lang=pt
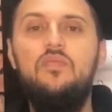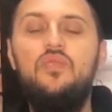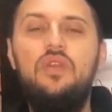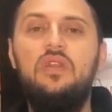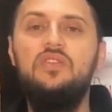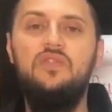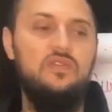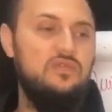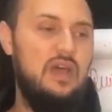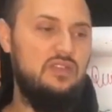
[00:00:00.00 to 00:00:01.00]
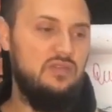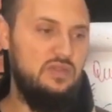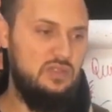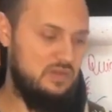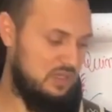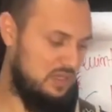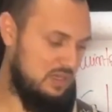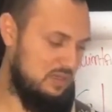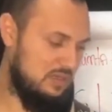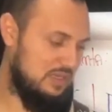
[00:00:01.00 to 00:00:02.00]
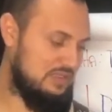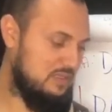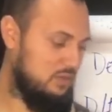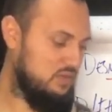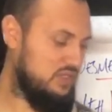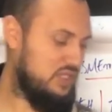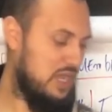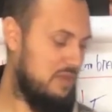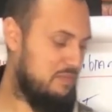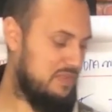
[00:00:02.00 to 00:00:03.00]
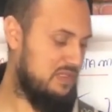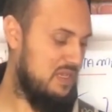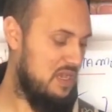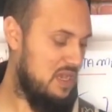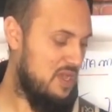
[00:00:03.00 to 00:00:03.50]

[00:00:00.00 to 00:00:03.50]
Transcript: muita dificuldade com isso aqui, que são os shapes.